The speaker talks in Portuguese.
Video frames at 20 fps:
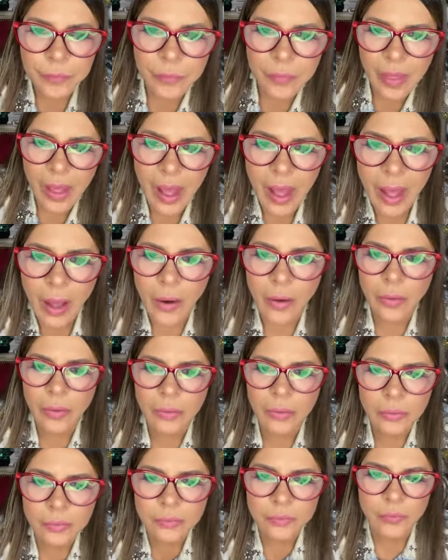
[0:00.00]
tal.
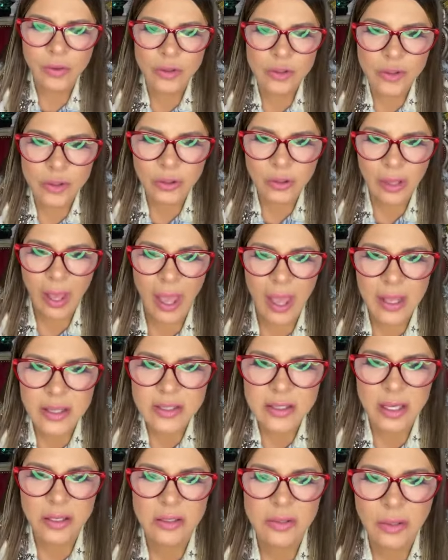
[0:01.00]
Eu sou
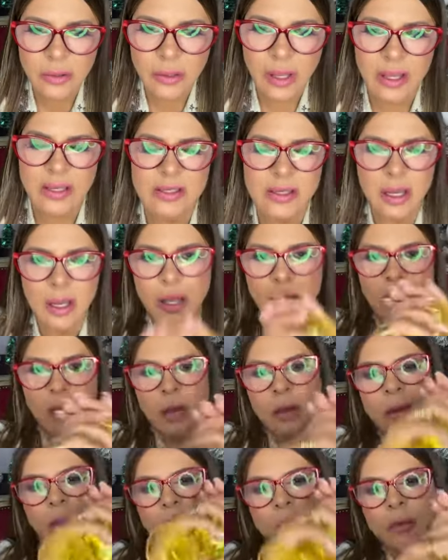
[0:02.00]
dessa, eu sou dessa
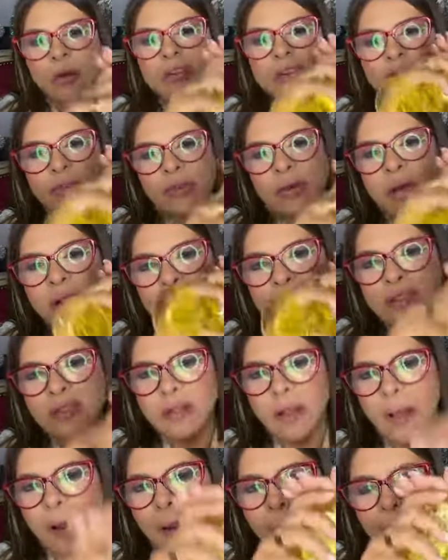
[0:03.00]
com meus fãs.